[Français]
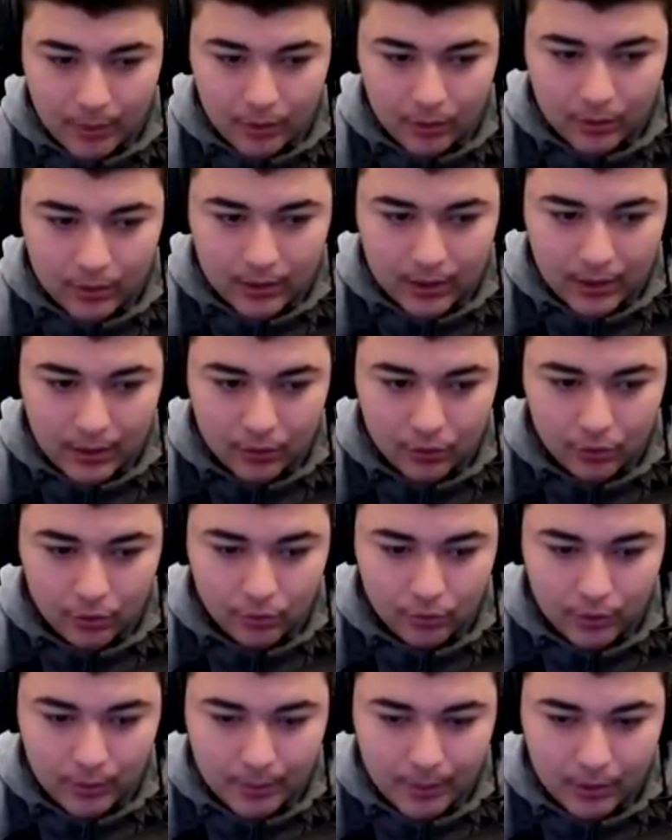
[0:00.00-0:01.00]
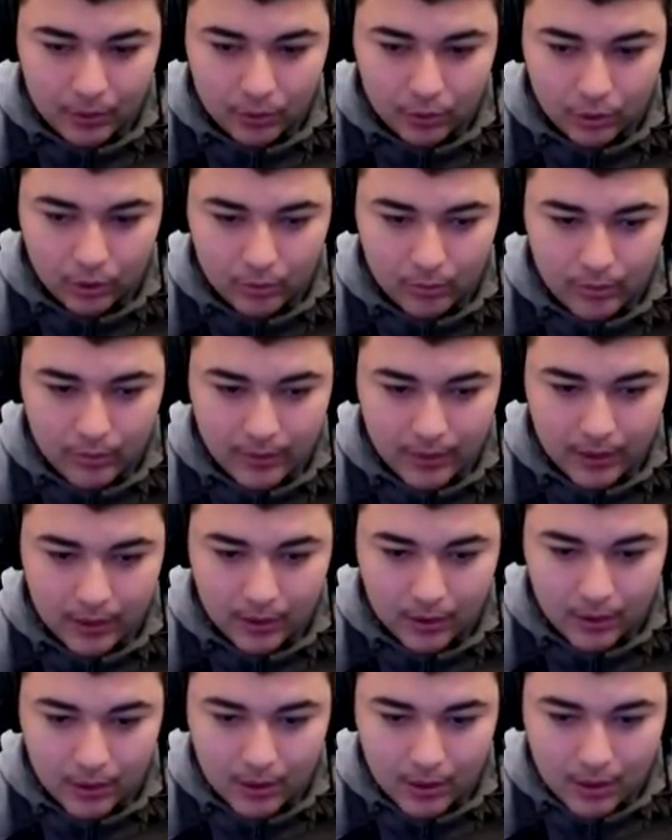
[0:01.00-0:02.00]
pas de cars je ne vois pas de trucs
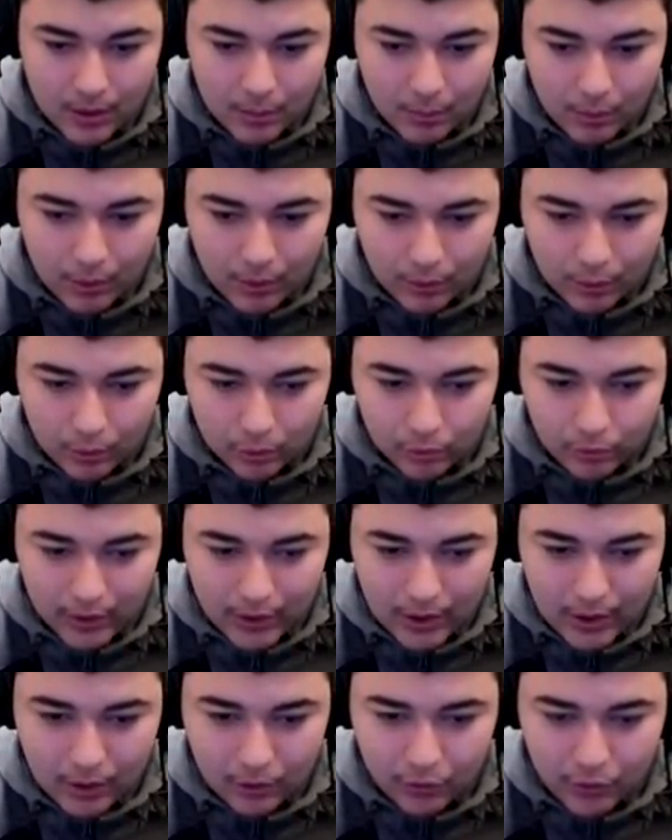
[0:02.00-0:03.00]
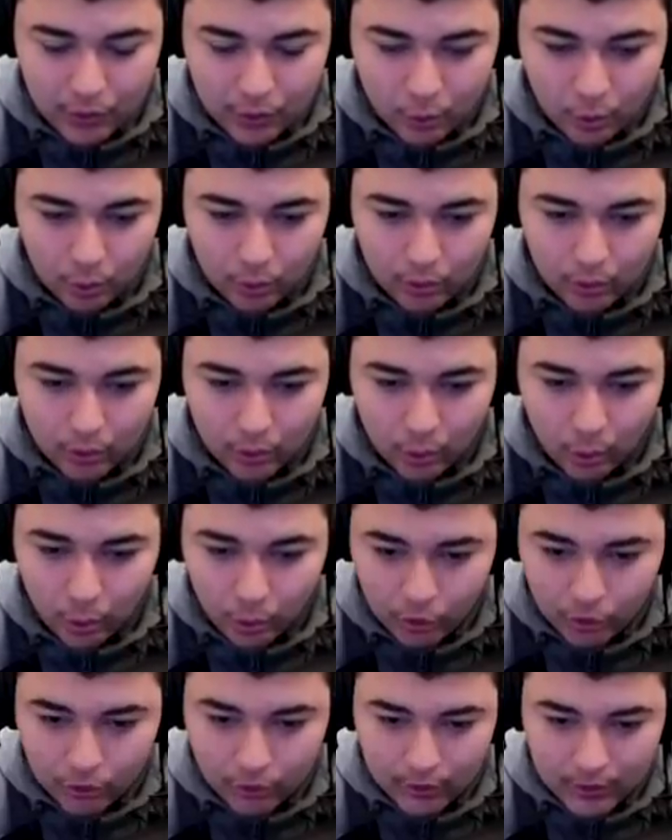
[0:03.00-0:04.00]
bizarres. Par contre, je vois, là, je vois une route euh,
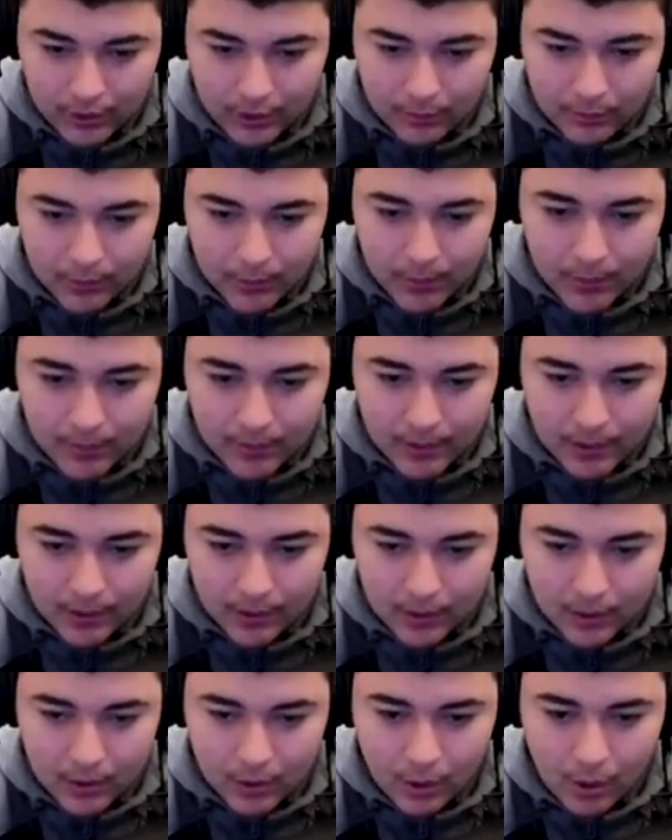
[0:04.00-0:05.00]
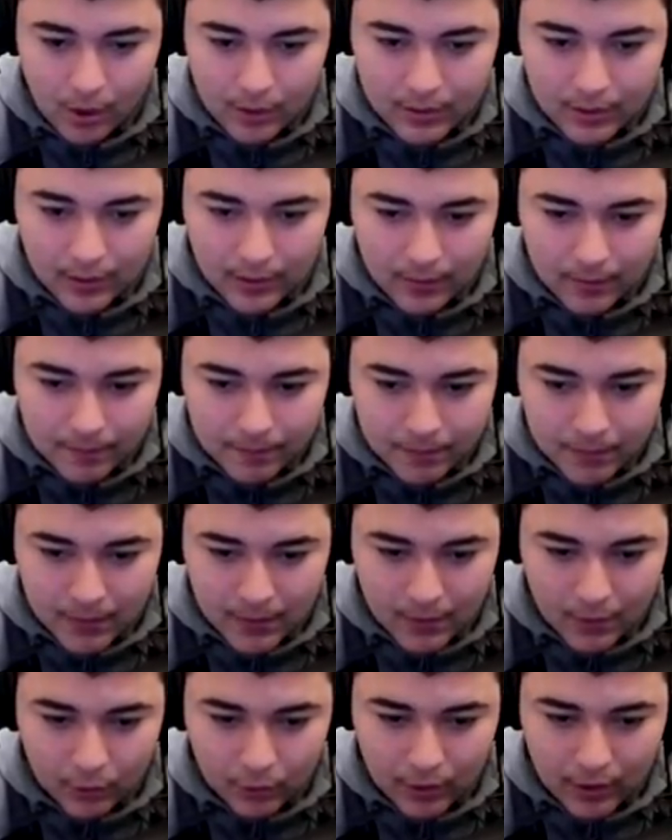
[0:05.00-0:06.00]
rouge qui est un petit peu bizarre. Ok.
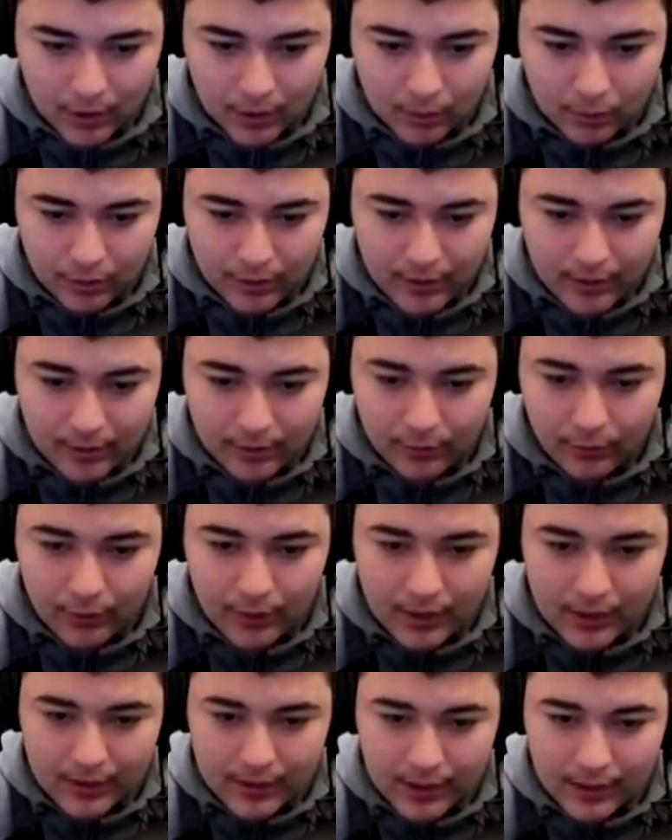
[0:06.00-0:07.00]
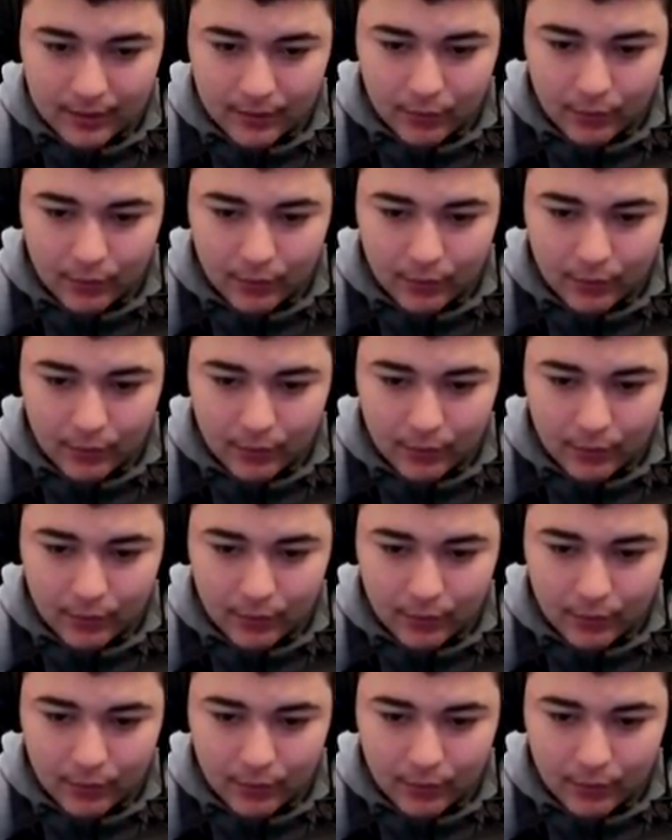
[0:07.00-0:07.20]
En tout cas, comme je vous ai dit, si vous voyez Cars,